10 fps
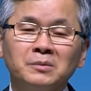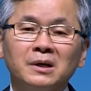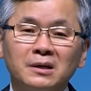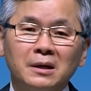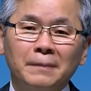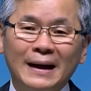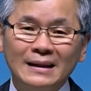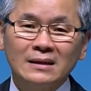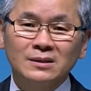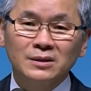그럼 여기에
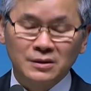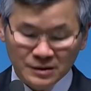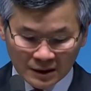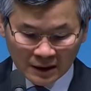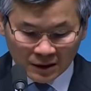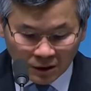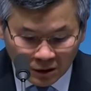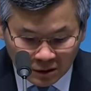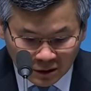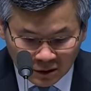반해서
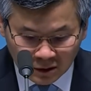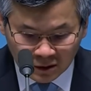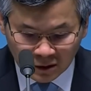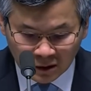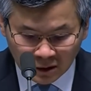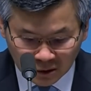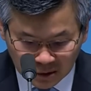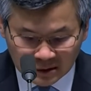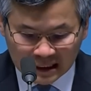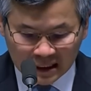어른은
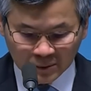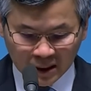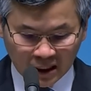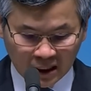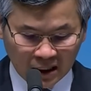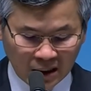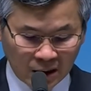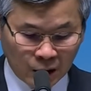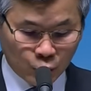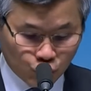어떤
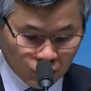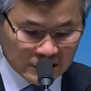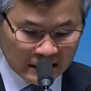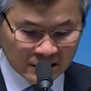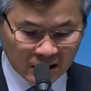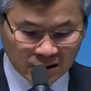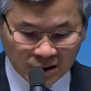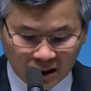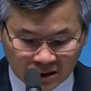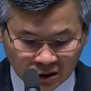사람인가? 국어
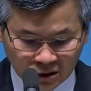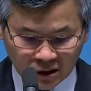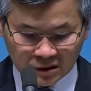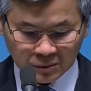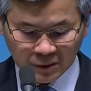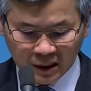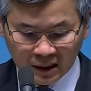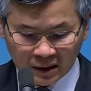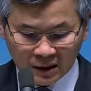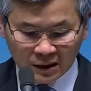사전에서 이렇게
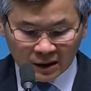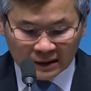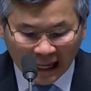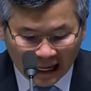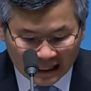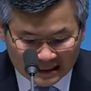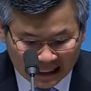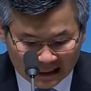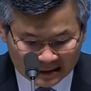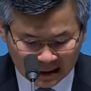정의했습니다. 다
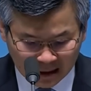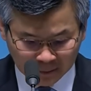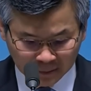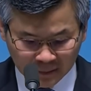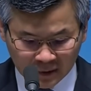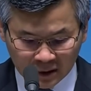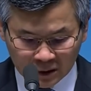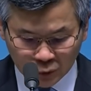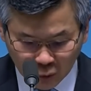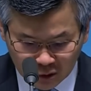자란 사람
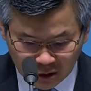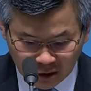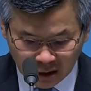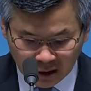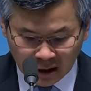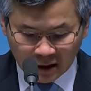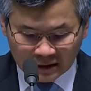또는